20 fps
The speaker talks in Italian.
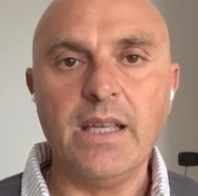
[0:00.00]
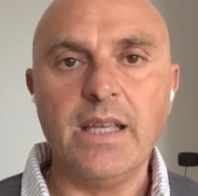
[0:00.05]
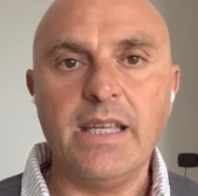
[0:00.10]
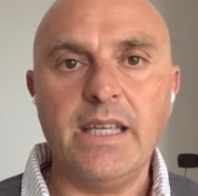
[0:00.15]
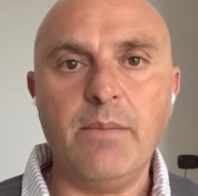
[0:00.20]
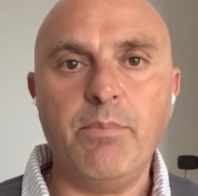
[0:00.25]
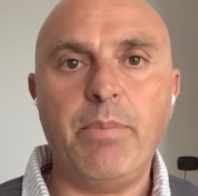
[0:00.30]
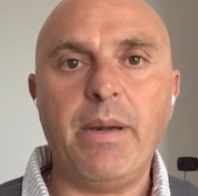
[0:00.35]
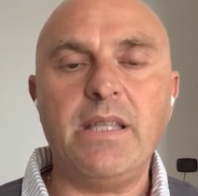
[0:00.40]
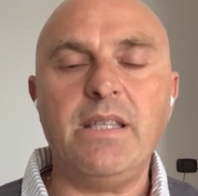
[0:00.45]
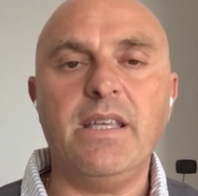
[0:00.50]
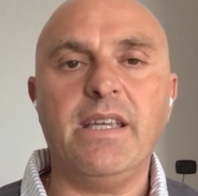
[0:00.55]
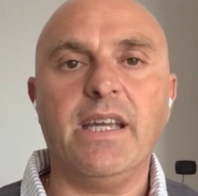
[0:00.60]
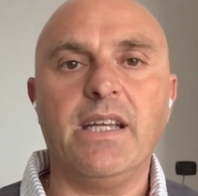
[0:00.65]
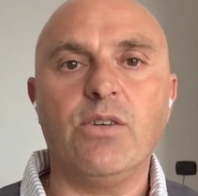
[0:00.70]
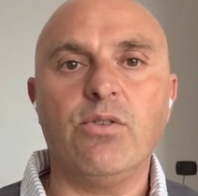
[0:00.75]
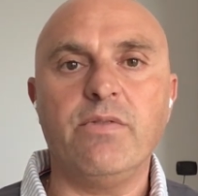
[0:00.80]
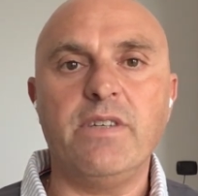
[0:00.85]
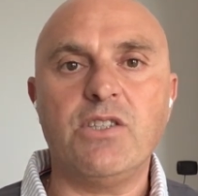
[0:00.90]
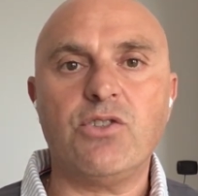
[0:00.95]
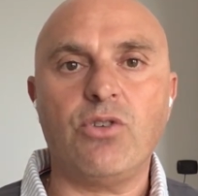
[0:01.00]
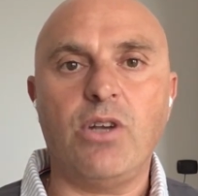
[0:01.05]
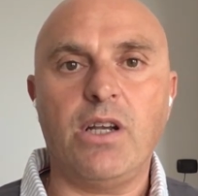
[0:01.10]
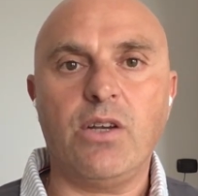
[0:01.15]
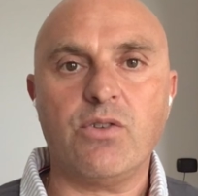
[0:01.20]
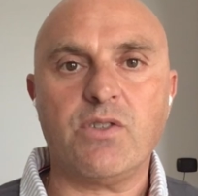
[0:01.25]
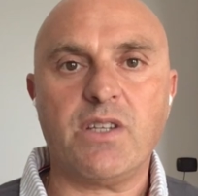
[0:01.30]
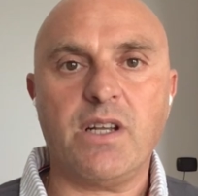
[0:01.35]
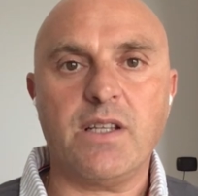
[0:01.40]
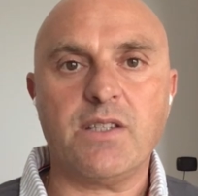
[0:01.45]
Impegni che hanno visto la
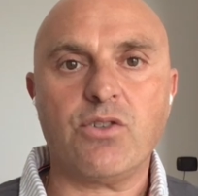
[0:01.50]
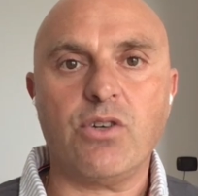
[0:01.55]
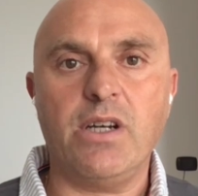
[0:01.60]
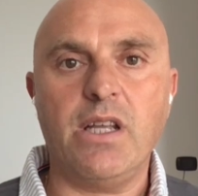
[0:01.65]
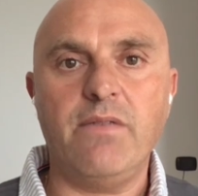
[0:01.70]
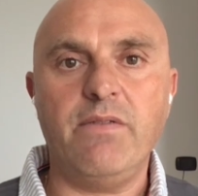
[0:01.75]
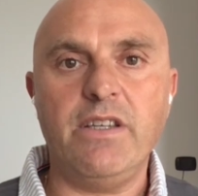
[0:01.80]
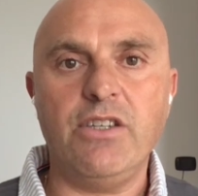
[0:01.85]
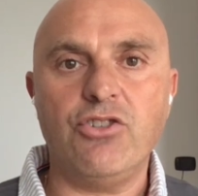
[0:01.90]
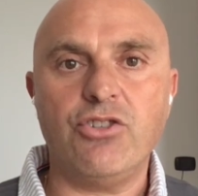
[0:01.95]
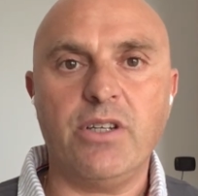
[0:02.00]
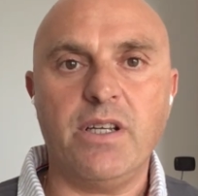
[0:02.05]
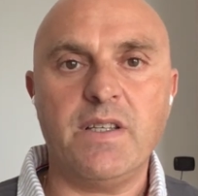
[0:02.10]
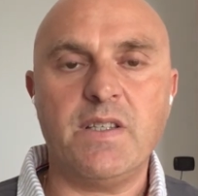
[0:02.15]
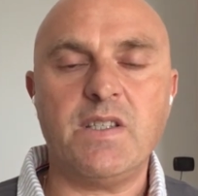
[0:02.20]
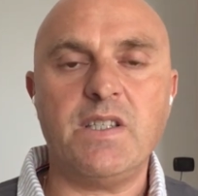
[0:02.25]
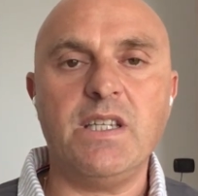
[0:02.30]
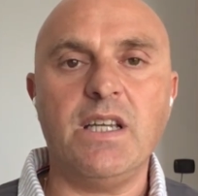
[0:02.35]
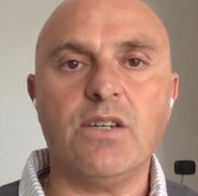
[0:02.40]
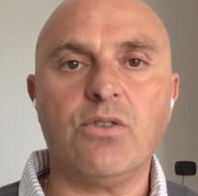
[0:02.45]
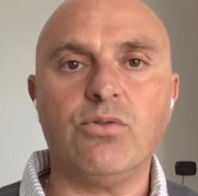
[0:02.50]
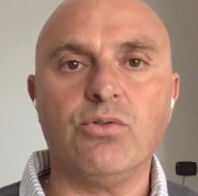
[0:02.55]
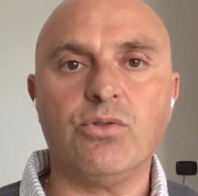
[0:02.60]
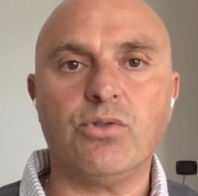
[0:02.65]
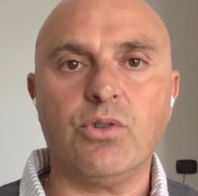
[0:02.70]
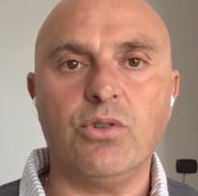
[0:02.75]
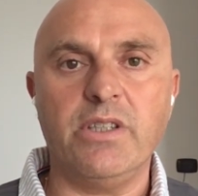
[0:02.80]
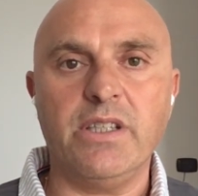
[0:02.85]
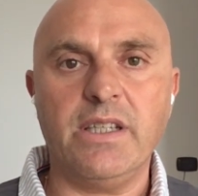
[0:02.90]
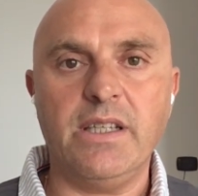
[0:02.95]
nostra nazionale vincere sia
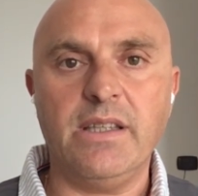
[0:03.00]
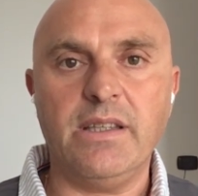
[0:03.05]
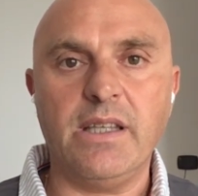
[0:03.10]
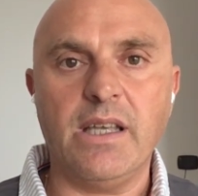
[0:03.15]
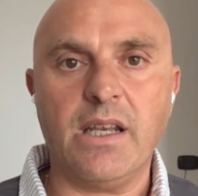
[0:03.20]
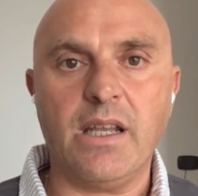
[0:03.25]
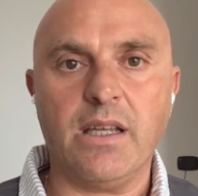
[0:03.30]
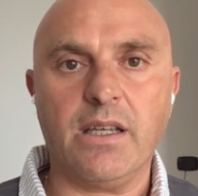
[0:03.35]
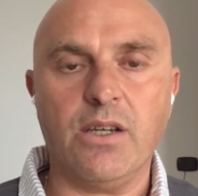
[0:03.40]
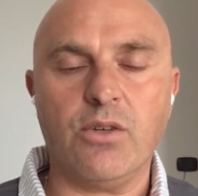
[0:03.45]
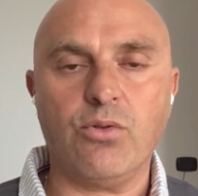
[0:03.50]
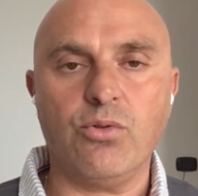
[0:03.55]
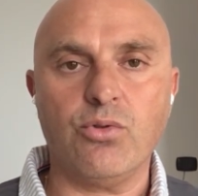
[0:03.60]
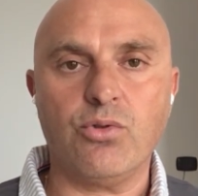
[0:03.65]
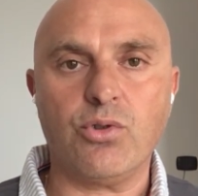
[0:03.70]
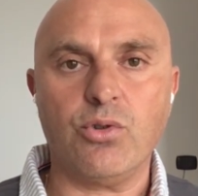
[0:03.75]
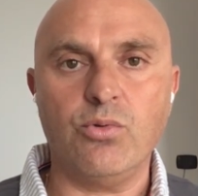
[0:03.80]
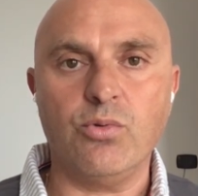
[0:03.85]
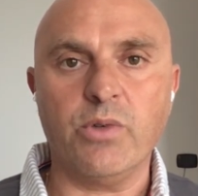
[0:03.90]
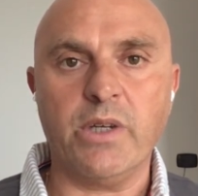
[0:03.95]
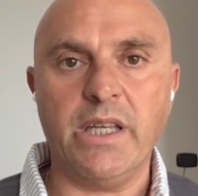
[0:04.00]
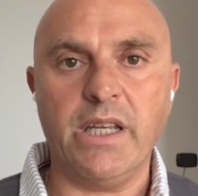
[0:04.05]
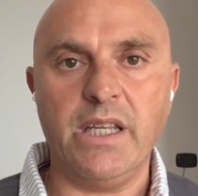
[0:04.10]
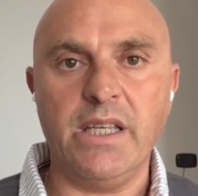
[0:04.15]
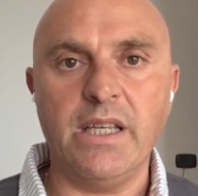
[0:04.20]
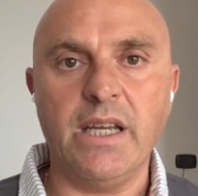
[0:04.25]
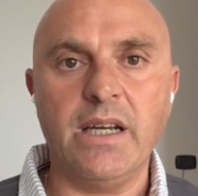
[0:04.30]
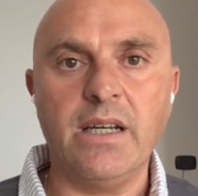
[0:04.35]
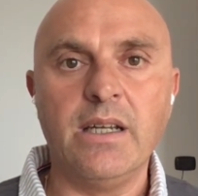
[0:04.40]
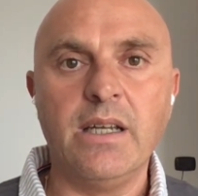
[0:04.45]
contro l'Inghilterra che contro
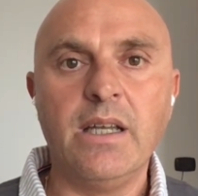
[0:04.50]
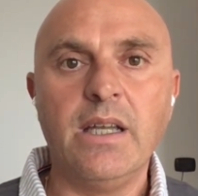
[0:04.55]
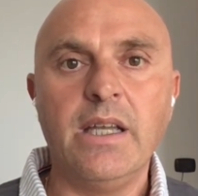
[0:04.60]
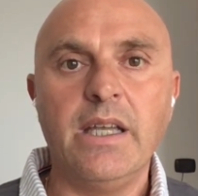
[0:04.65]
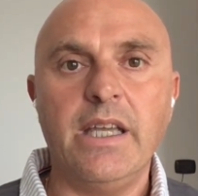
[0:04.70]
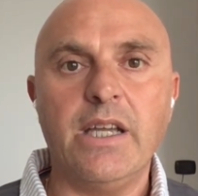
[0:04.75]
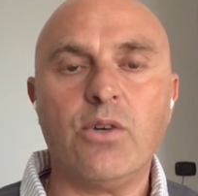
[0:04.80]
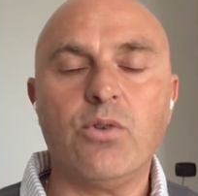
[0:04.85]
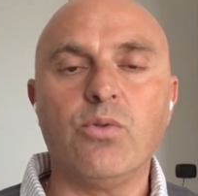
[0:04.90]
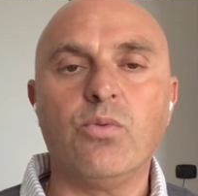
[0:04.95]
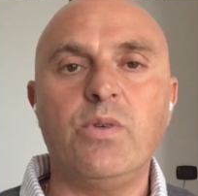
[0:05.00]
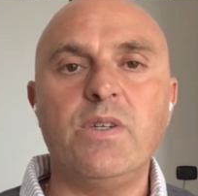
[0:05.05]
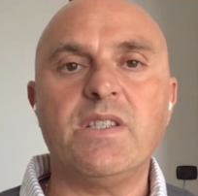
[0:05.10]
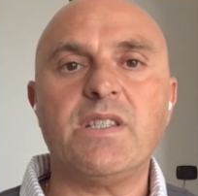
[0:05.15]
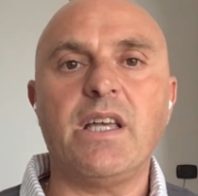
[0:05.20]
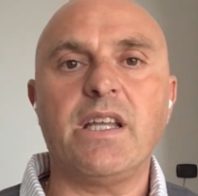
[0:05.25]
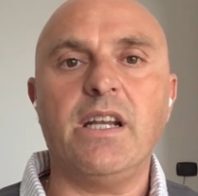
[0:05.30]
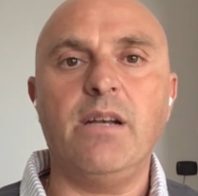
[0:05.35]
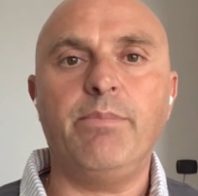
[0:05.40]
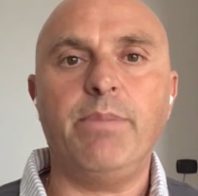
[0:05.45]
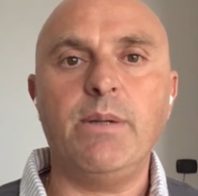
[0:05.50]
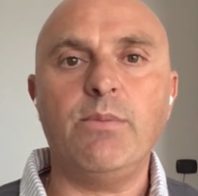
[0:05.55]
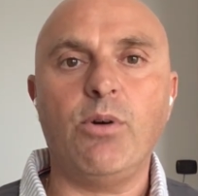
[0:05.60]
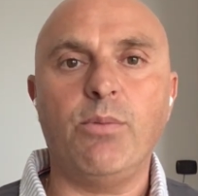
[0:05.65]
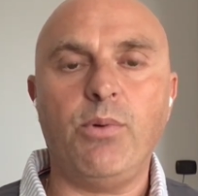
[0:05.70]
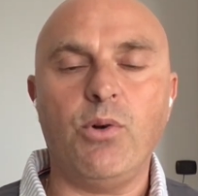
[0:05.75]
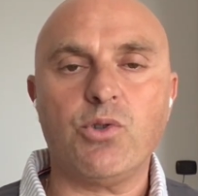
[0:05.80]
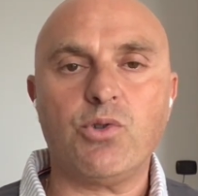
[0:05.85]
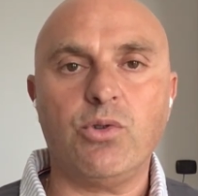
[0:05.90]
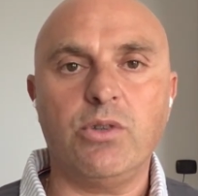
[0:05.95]
l'Ungheria e conquistare il primo
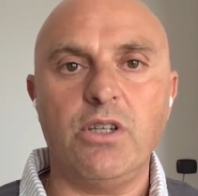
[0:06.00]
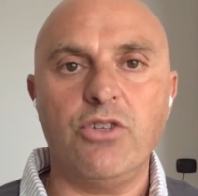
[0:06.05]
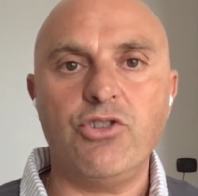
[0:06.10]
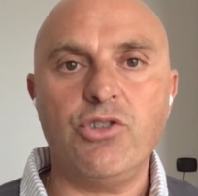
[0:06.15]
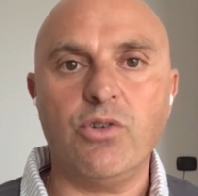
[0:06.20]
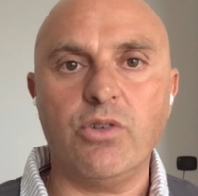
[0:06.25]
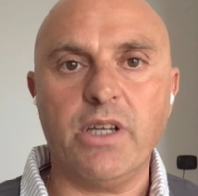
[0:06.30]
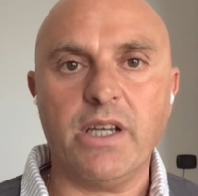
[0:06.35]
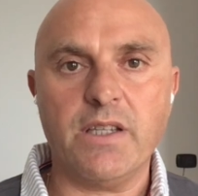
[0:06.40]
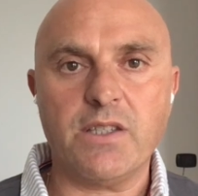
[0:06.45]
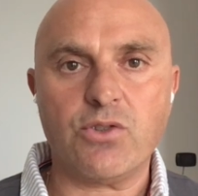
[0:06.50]
posto del girone che,